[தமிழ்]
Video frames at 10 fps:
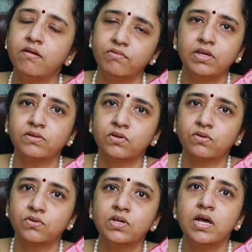வித்தியாசம்
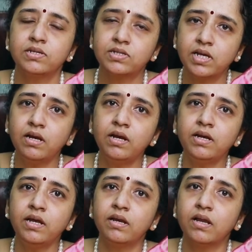இருக்குது
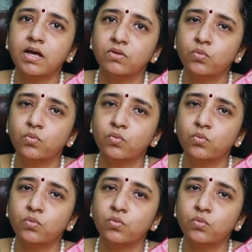ஸ்டெரிலிட்டின்னா அது